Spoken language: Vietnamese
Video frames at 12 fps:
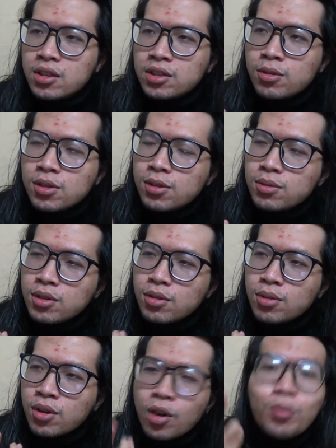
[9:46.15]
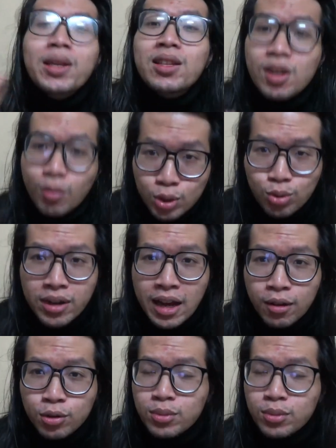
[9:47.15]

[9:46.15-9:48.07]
trông trông trông nó không bình thường một chút nào